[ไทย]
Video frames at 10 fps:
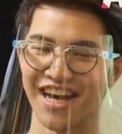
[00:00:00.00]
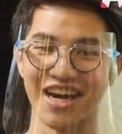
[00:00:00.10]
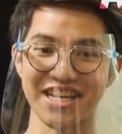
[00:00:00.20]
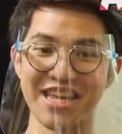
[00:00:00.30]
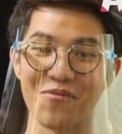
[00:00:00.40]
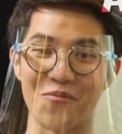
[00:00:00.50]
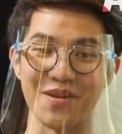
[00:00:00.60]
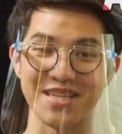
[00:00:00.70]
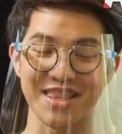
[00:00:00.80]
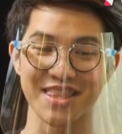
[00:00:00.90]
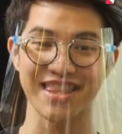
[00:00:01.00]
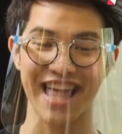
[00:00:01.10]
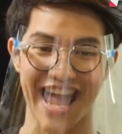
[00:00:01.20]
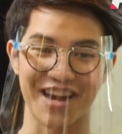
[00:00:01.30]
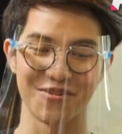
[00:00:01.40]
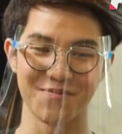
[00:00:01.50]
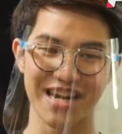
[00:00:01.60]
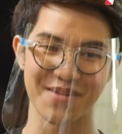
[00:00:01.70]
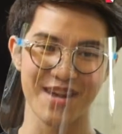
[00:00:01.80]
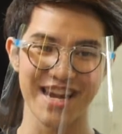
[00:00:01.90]
เออดีบุกมันจะแตกหรือ
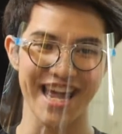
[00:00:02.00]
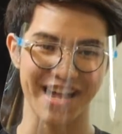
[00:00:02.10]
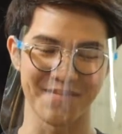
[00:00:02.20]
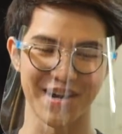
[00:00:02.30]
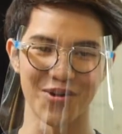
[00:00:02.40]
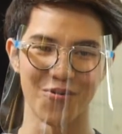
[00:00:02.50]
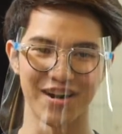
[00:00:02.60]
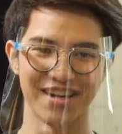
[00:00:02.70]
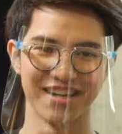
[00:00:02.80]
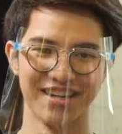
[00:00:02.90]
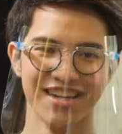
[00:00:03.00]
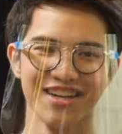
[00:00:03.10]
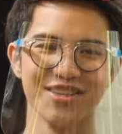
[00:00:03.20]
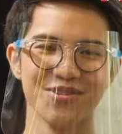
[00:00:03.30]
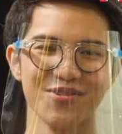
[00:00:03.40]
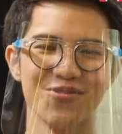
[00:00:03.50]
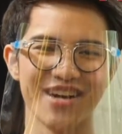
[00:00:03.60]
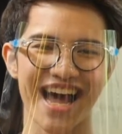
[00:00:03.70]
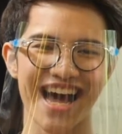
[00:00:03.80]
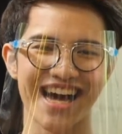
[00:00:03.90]
ว่าทำให้เหล็กมันโดนถู
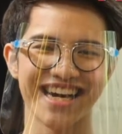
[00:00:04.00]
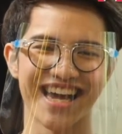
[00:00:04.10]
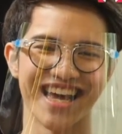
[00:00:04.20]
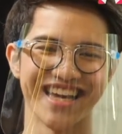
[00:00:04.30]
นาข้างใน